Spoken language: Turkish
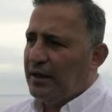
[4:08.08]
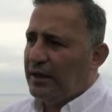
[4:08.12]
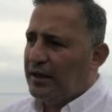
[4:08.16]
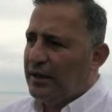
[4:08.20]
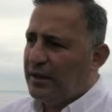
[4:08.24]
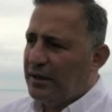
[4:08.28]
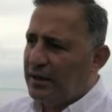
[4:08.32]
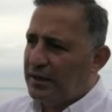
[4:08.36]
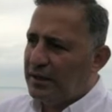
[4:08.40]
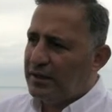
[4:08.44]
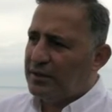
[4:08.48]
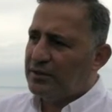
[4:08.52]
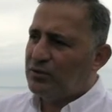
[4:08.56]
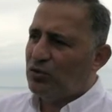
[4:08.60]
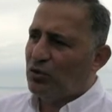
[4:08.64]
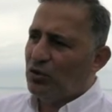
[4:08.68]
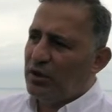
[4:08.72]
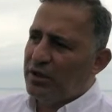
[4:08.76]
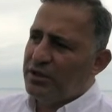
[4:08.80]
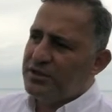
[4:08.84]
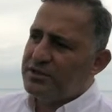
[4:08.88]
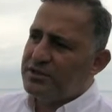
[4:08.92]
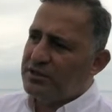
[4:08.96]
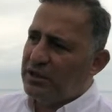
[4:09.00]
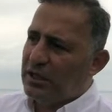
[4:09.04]
E,
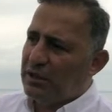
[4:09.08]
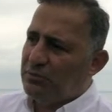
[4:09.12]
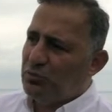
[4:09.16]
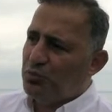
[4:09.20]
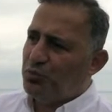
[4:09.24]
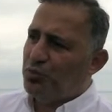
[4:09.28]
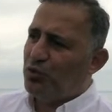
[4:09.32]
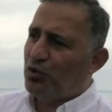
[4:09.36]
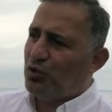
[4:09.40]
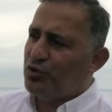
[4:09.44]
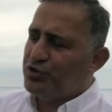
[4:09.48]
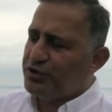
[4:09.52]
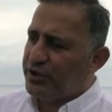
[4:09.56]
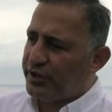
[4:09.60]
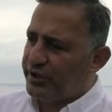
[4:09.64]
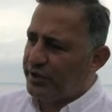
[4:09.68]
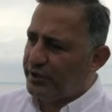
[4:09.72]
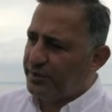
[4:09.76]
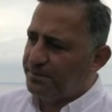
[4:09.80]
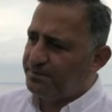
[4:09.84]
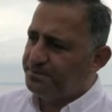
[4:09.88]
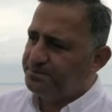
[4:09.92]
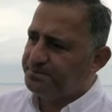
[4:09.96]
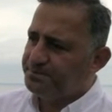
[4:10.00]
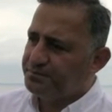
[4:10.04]
dolayısıyla bu
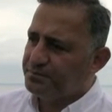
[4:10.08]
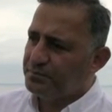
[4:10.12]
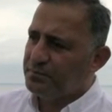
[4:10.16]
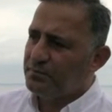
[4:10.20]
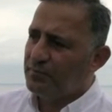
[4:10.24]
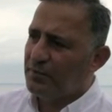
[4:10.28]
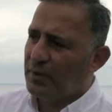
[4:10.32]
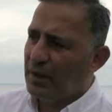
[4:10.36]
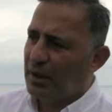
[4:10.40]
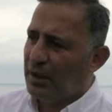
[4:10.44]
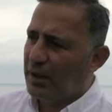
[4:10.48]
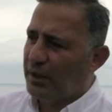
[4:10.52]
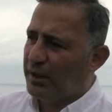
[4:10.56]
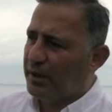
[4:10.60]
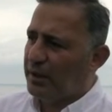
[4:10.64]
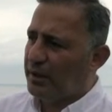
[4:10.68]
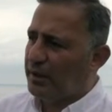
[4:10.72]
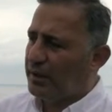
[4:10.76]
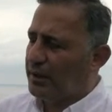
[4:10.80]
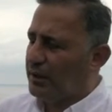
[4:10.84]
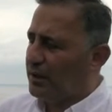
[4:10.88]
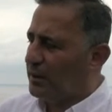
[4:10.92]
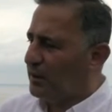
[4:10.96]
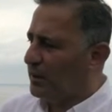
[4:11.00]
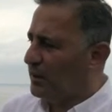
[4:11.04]
projenin
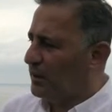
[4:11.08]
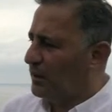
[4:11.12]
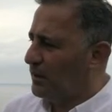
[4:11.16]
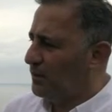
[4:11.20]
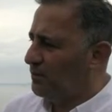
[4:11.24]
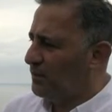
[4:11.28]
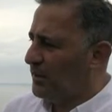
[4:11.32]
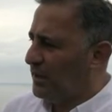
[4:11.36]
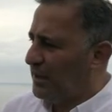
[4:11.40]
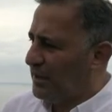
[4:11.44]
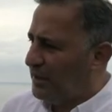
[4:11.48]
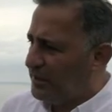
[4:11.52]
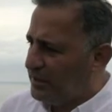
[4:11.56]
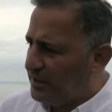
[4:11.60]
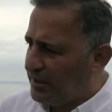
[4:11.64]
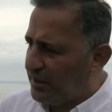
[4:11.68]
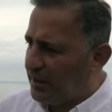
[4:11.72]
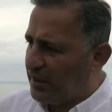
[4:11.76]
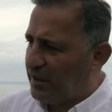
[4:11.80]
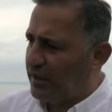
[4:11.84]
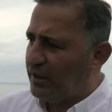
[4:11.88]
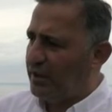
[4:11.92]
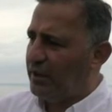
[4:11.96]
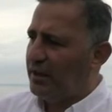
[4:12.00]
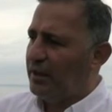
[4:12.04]
e,
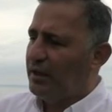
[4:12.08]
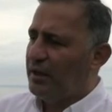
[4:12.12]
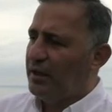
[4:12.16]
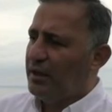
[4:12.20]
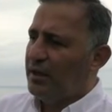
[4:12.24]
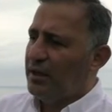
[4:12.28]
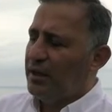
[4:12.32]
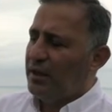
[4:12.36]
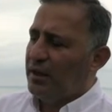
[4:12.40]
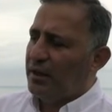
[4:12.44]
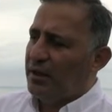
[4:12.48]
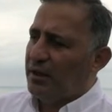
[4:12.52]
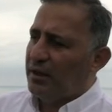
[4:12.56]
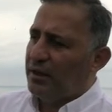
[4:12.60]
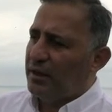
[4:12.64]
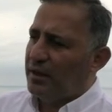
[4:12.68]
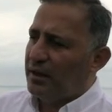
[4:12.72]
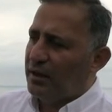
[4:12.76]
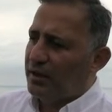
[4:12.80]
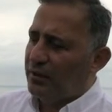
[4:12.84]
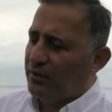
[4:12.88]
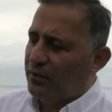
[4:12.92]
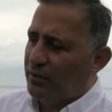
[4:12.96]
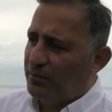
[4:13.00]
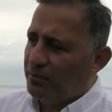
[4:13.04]
belediye
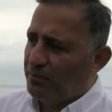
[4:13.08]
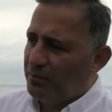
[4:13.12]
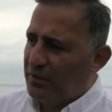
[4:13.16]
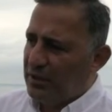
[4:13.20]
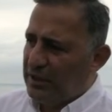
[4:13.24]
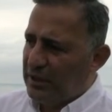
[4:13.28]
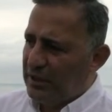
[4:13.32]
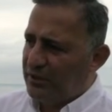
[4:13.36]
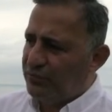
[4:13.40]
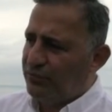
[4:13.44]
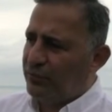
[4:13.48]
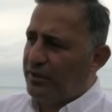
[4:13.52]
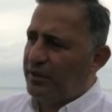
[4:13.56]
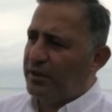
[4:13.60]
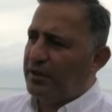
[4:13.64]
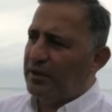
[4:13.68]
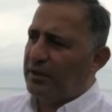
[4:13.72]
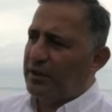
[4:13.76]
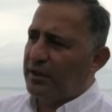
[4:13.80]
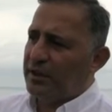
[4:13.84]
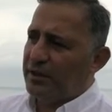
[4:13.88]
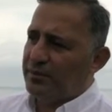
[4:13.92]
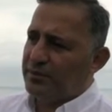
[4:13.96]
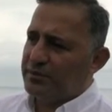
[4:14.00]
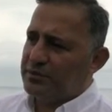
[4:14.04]
e,
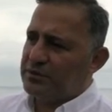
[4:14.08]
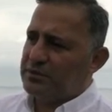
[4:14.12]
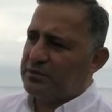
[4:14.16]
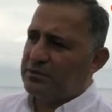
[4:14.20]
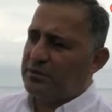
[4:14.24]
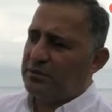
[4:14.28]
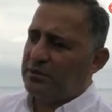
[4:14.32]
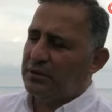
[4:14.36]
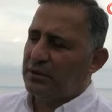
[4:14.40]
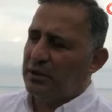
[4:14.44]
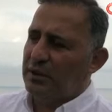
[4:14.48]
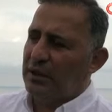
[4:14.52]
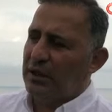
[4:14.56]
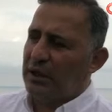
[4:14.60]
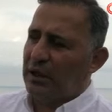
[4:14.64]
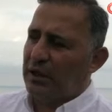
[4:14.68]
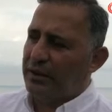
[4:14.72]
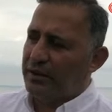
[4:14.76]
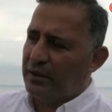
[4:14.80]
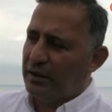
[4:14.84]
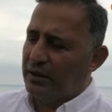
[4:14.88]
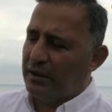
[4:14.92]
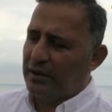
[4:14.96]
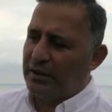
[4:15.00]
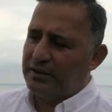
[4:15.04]
milletvekillerimiz e,
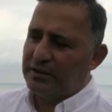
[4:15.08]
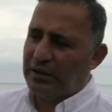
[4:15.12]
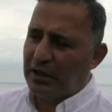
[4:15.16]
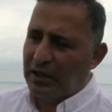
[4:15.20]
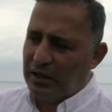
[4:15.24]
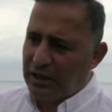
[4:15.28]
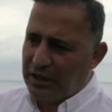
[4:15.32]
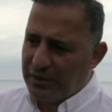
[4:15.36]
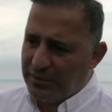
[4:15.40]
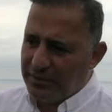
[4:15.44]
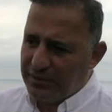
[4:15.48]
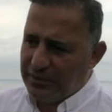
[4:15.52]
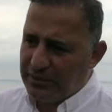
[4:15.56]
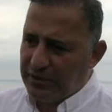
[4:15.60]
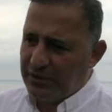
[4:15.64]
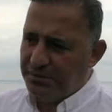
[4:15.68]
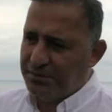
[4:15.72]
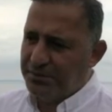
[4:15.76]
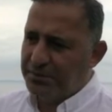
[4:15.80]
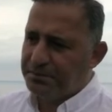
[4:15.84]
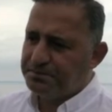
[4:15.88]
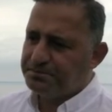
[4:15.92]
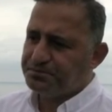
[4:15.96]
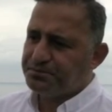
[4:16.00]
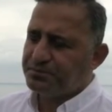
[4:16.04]
kanalıyla takip edilip
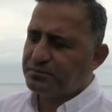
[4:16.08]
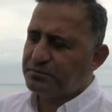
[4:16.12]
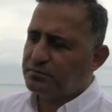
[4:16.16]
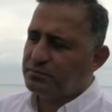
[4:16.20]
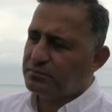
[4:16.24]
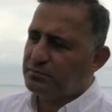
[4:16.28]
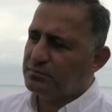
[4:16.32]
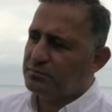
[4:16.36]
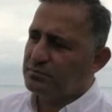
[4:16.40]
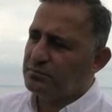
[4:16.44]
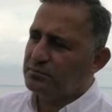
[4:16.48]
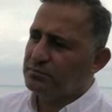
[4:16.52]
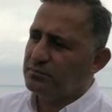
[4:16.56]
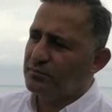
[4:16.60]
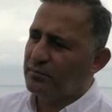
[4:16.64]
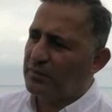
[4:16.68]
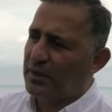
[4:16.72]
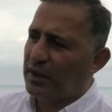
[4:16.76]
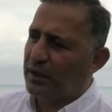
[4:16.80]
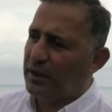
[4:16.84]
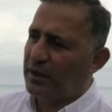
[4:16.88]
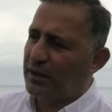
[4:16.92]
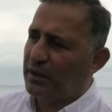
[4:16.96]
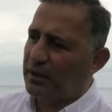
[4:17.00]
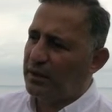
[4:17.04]

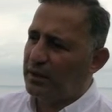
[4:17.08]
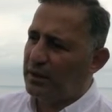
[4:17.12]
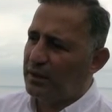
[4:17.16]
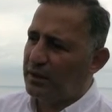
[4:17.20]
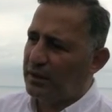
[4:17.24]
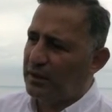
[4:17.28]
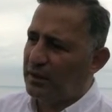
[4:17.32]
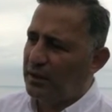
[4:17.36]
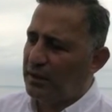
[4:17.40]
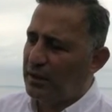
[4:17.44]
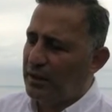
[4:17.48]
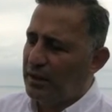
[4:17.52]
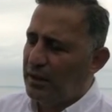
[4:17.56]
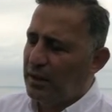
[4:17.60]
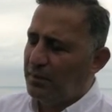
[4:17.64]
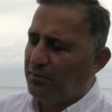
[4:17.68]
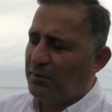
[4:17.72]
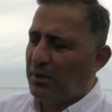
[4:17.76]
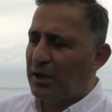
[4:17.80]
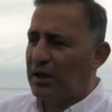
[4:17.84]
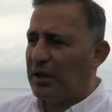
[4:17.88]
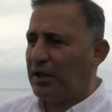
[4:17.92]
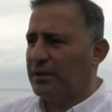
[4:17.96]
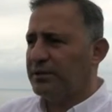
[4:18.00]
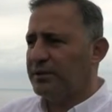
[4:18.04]
e,
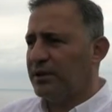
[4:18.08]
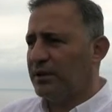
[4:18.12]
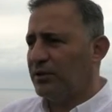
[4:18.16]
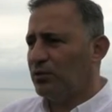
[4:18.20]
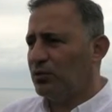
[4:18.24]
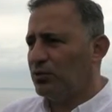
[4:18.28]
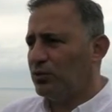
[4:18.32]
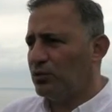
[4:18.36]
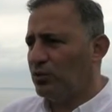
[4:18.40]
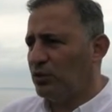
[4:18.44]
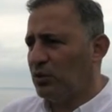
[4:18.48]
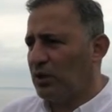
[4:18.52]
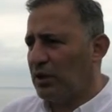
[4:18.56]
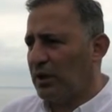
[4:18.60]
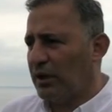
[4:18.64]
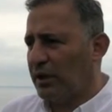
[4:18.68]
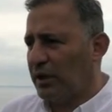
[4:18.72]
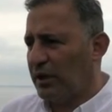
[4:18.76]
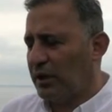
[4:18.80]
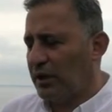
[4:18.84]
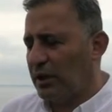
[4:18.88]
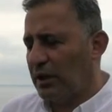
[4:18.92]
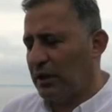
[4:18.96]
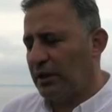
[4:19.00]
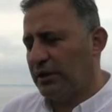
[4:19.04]
Bakanlar Kurulu
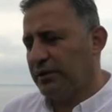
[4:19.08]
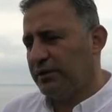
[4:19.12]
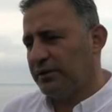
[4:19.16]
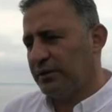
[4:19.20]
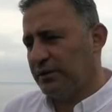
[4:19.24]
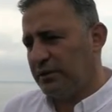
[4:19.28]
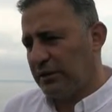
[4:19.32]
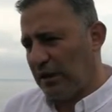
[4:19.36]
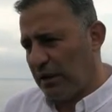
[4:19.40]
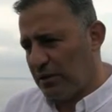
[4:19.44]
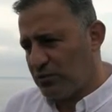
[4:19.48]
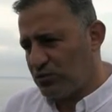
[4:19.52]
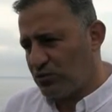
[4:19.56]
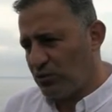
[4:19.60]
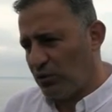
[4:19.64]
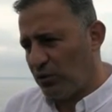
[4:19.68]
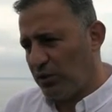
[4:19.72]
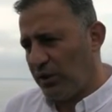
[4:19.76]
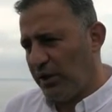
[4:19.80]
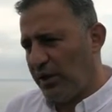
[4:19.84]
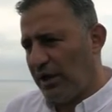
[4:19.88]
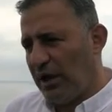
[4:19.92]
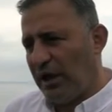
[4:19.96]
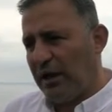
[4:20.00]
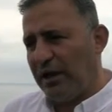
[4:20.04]
kararı alındıktan
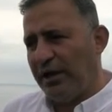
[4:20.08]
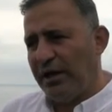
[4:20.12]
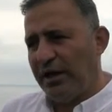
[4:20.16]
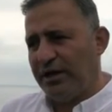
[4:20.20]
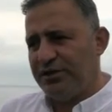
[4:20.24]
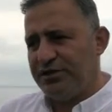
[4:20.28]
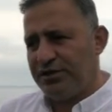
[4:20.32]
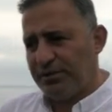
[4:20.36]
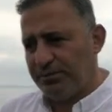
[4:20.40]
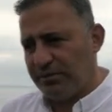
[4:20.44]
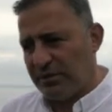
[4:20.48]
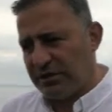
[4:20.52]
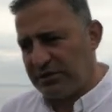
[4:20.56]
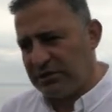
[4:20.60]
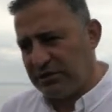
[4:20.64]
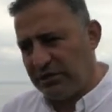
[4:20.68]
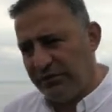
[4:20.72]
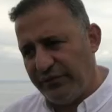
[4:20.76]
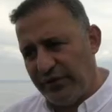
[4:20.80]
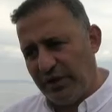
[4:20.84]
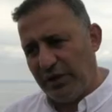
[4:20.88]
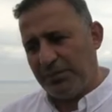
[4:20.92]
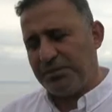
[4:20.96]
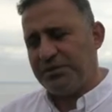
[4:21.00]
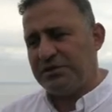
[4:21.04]
sonra ihaleye
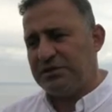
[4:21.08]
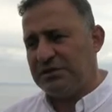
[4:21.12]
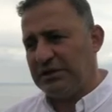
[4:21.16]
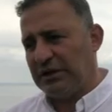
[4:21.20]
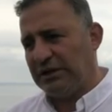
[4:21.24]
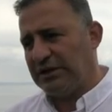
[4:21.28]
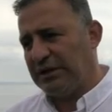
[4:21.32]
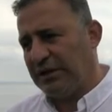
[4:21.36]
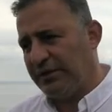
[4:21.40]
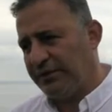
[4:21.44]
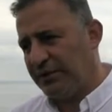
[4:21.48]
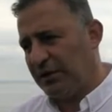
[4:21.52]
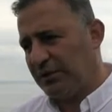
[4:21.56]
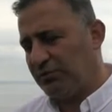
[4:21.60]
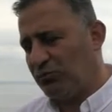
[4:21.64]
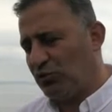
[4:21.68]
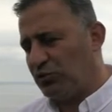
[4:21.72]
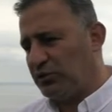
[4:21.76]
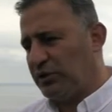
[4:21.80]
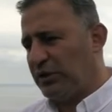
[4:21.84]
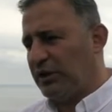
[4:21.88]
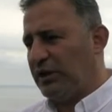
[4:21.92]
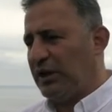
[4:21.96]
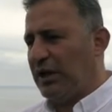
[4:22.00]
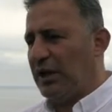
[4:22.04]
çıkmasını ve yap işlet devlet
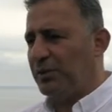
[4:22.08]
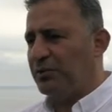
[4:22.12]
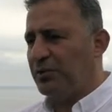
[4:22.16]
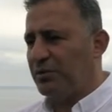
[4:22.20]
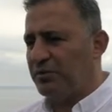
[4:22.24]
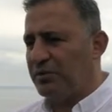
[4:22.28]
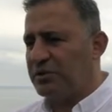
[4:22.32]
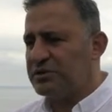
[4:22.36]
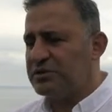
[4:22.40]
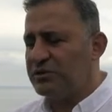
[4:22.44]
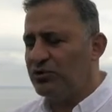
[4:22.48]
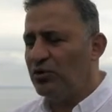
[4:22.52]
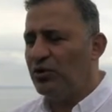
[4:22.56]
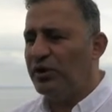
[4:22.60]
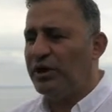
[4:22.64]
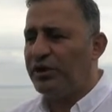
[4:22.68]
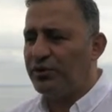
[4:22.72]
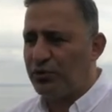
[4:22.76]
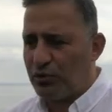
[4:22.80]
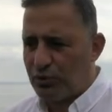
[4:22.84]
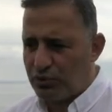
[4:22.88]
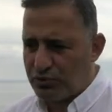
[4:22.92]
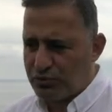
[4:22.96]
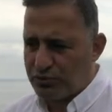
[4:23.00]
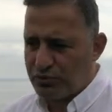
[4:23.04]
modeliyle yapılmasını
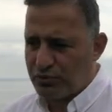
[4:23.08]
öneriyoruz.